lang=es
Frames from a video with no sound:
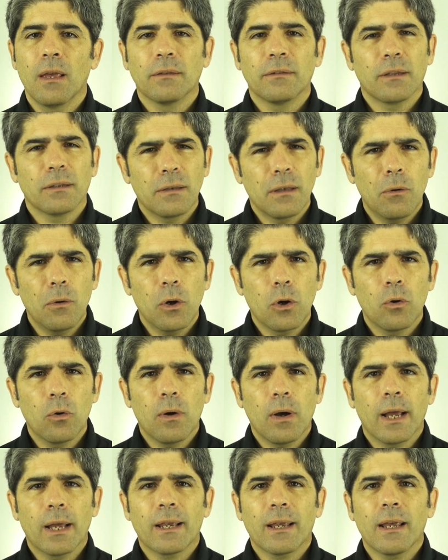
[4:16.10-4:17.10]
Desde
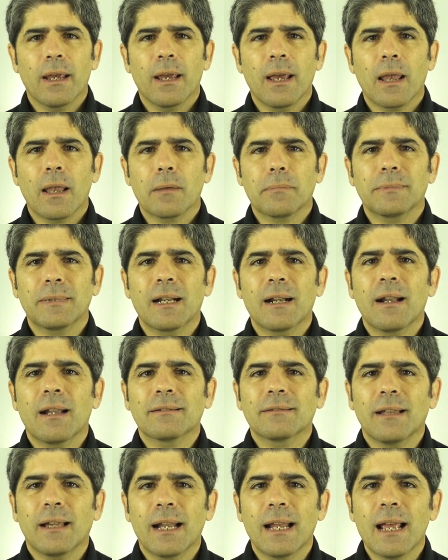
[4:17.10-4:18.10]
luego hay que adaptar
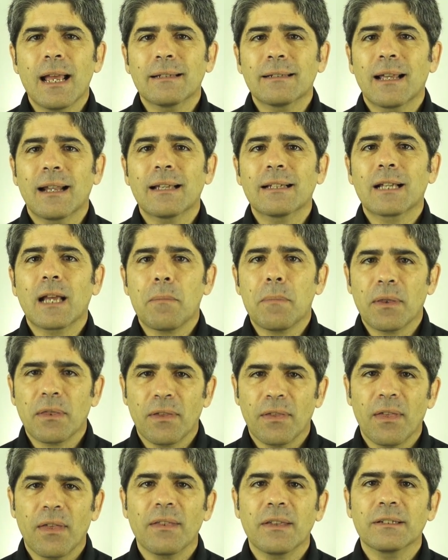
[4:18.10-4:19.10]
las tareas a las
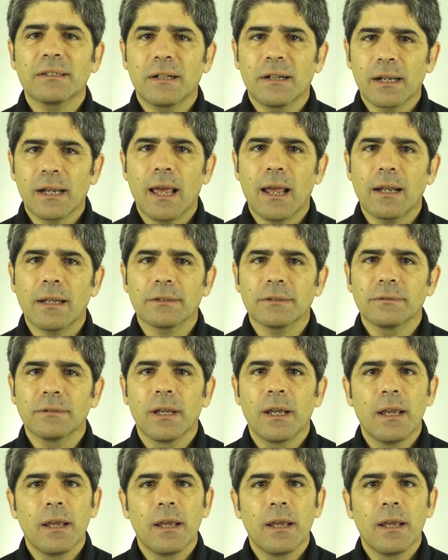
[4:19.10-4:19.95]
capacidades reales.